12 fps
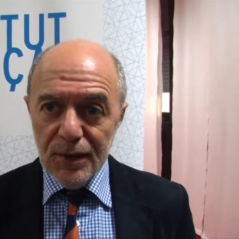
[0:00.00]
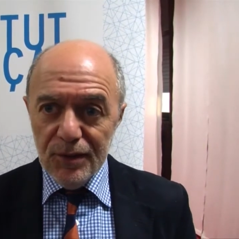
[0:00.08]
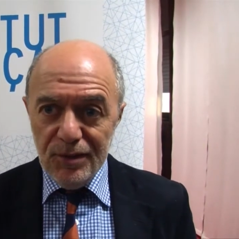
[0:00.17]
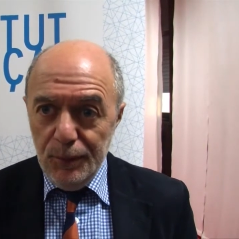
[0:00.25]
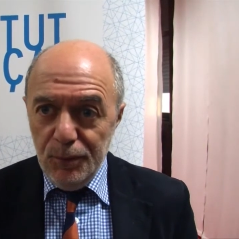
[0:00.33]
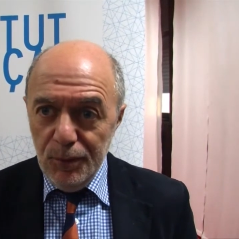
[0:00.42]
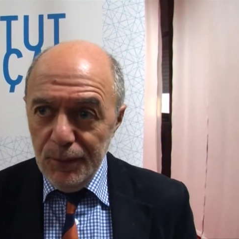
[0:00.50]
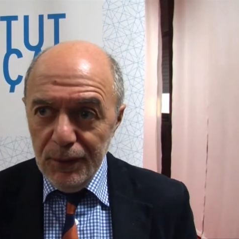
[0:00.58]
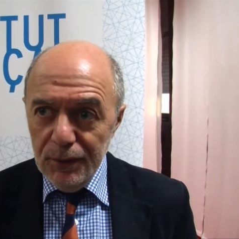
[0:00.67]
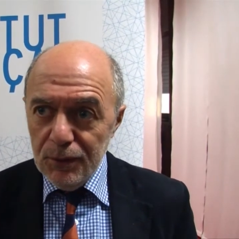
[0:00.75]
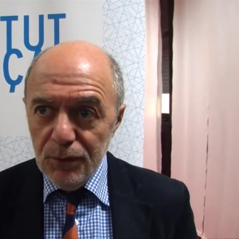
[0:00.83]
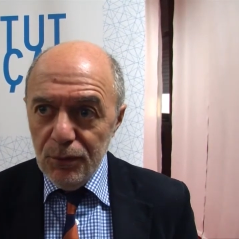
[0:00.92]

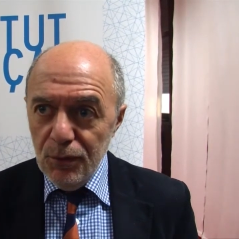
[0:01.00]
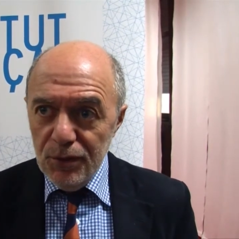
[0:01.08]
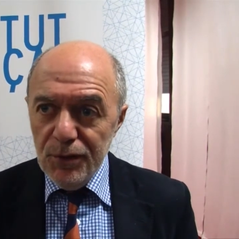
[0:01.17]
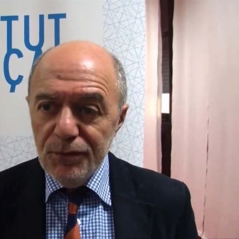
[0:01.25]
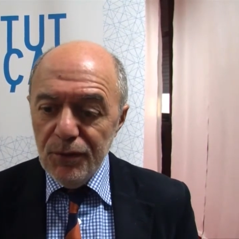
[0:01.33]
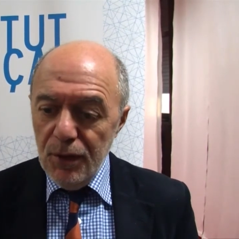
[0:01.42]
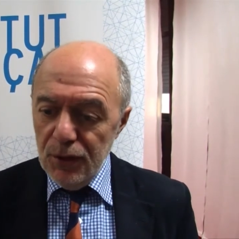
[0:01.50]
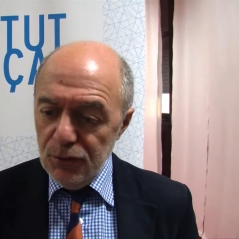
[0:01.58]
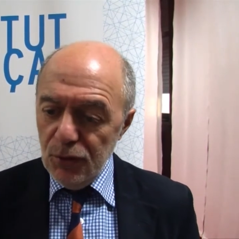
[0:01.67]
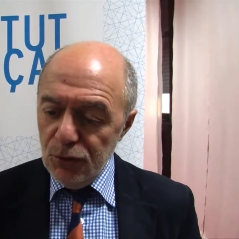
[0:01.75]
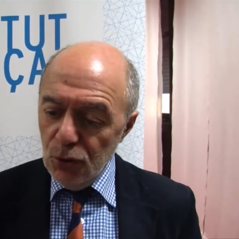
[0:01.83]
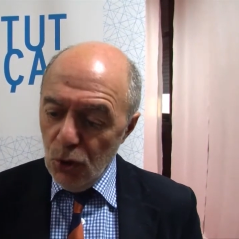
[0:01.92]
Simplement, le livre en
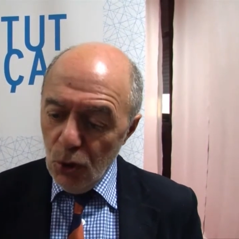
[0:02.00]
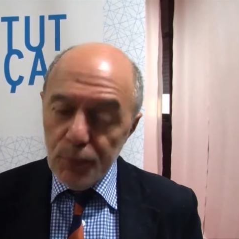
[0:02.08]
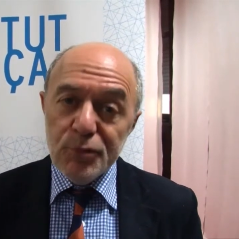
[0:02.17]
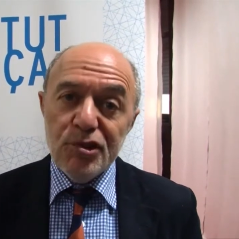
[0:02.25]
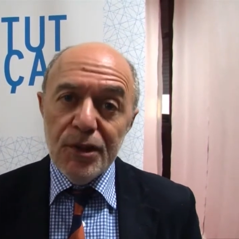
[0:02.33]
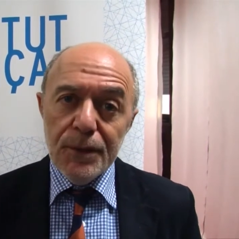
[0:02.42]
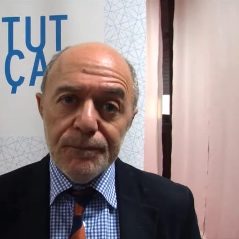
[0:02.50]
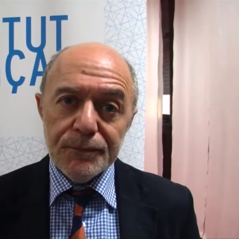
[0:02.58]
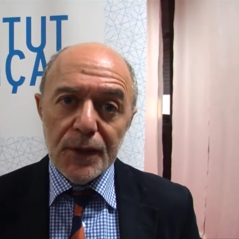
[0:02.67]
tant qu'objet